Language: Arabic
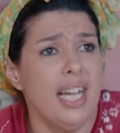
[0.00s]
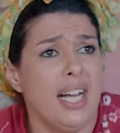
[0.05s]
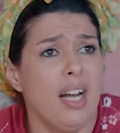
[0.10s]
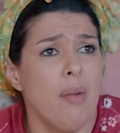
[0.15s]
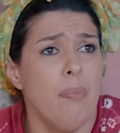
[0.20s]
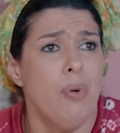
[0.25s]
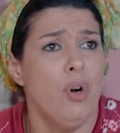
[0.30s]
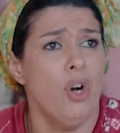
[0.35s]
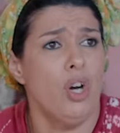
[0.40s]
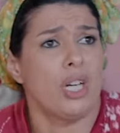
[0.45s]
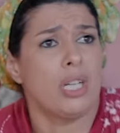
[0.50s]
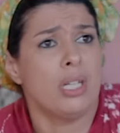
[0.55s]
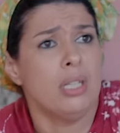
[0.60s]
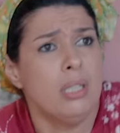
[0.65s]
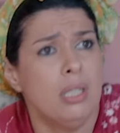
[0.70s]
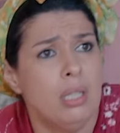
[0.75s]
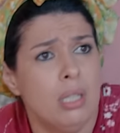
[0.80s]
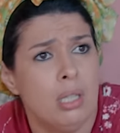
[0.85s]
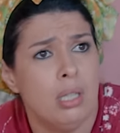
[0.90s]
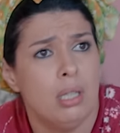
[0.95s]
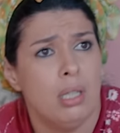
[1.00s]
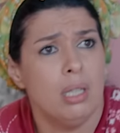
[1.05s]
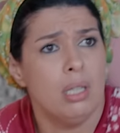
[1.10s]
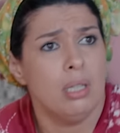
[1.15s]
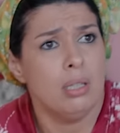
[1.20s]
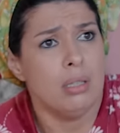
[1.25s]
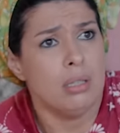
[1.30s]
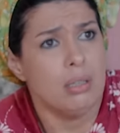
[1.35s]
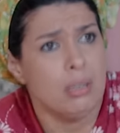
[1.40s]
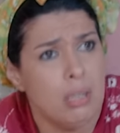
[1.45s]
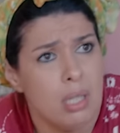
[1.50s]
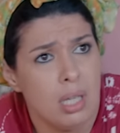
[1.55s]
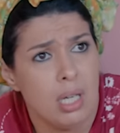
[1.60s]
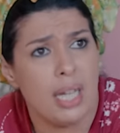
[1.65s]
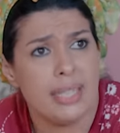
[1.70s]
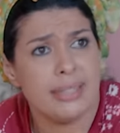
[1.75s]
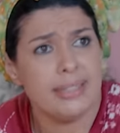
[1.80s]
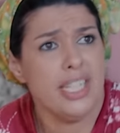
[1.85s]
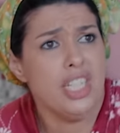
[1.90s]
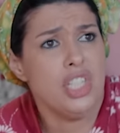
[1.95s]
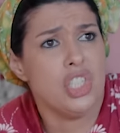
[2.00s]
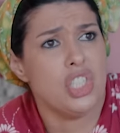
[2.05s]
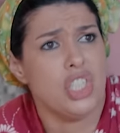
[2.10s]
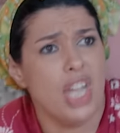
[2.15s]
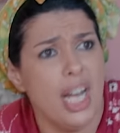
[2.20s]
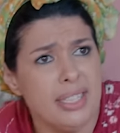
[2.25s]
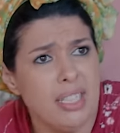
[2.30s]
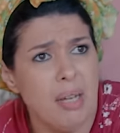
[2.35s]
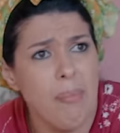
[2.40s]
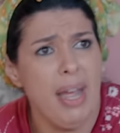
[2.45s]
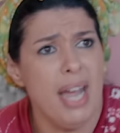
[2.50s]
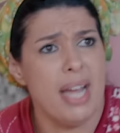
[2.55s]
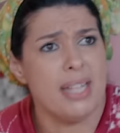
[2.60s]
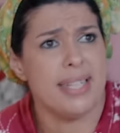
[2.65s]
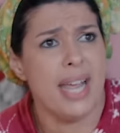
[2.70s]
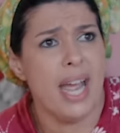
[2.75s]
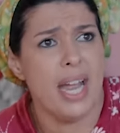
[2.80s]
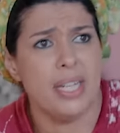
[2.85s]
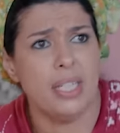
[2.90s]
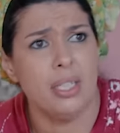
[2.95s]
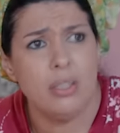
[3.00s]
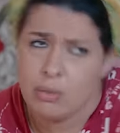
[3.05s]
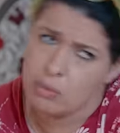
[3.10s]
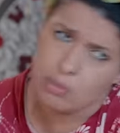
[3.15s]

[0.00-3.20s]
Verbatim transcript: يا كبور لا تطيحش تعاطى معاه تاني